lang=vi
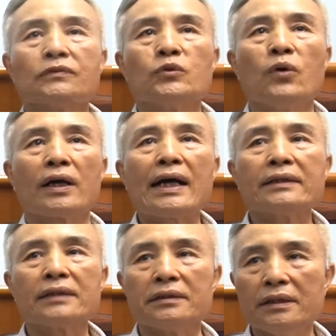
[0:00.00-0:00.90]
của các
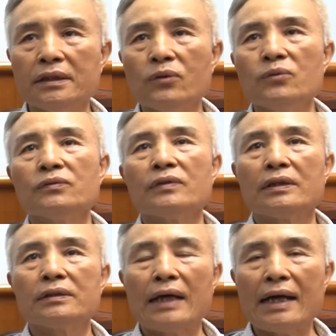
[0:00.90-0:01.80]
trận chiến đấu
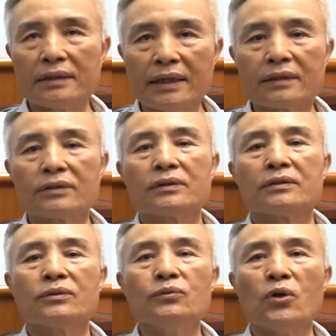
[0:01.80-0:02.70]
ác liệt
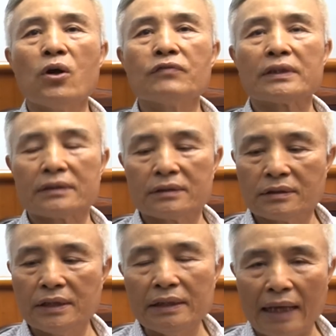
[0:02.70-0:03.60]
cũng có và
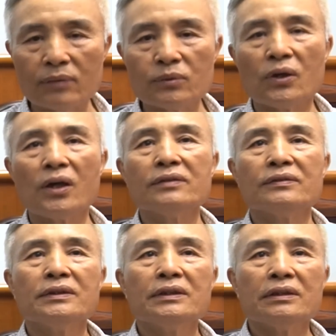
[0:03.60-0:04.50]
chiến thắng cũng có.
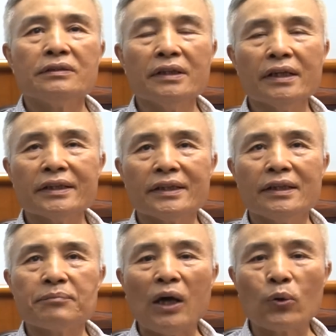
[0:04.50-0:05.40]
Nhưng cái kỷ
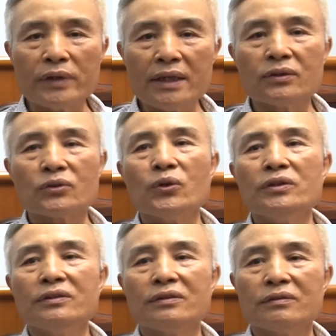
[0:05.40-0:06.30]
niệm đầu tiên của tôi
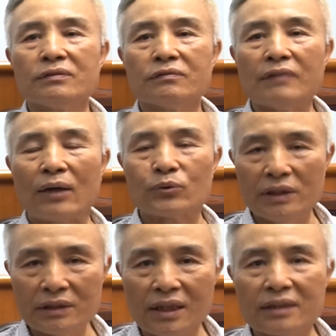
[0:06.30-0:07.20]
vào
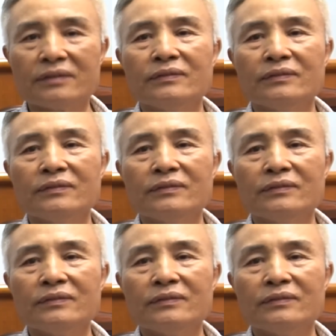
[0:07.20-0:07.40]
chiến trường